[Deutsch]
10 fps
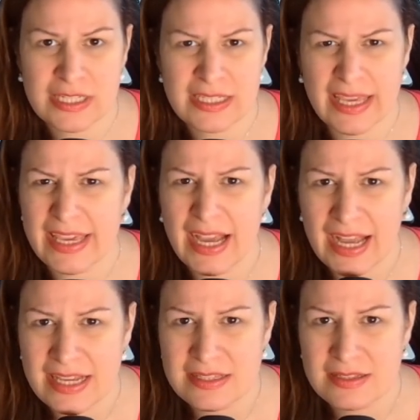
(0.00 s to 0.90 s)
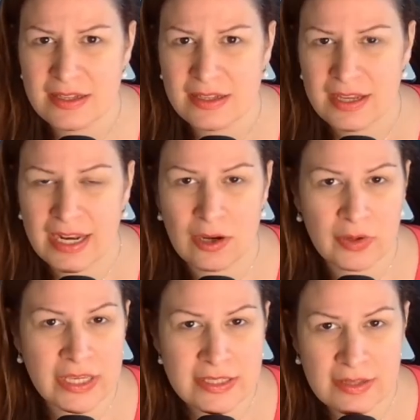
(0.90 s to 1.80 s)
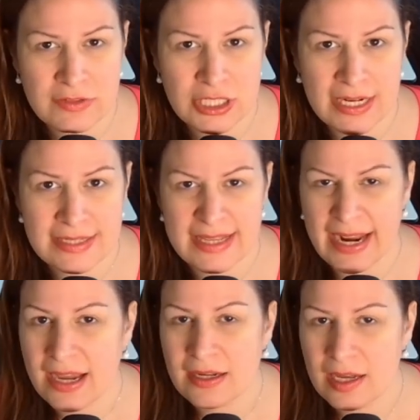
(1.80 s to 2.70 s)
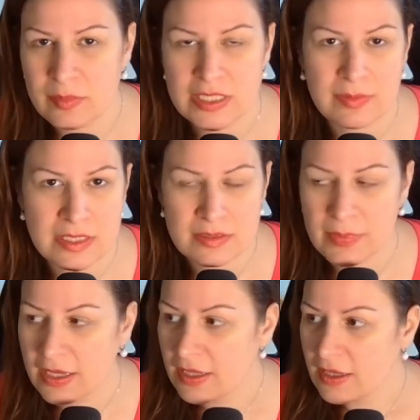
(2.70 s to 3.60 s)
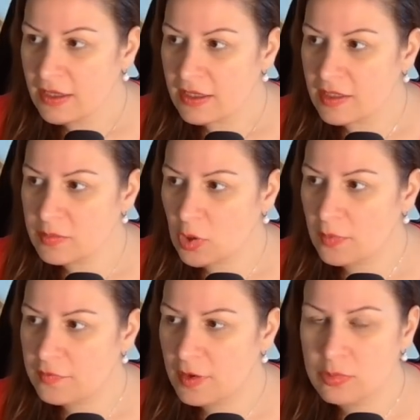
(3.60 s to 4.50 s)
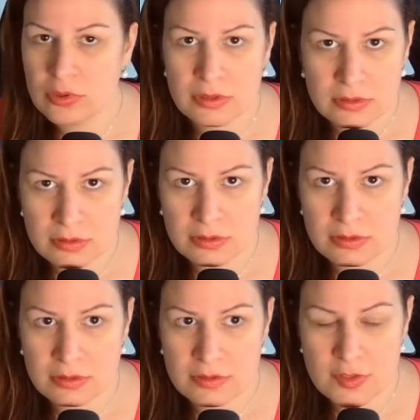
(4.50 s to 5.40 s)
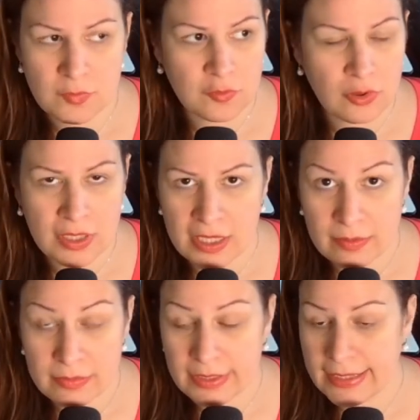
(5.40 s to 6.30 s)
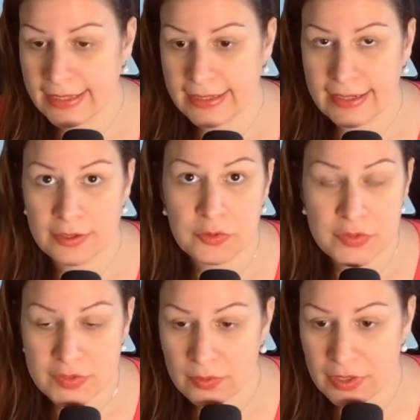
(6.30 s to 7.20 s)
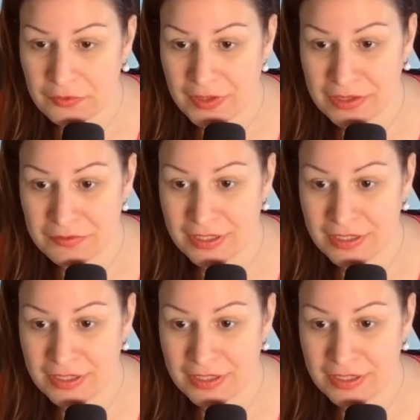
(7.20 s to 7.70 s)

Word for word: e heißt. Keine Ahnung, E ist dann wahrscheinlich sein Nachname. Und ich habe das immer im Kopf verbunden zum Vornamen. Keine Ahnung, sorry auf jeden Fall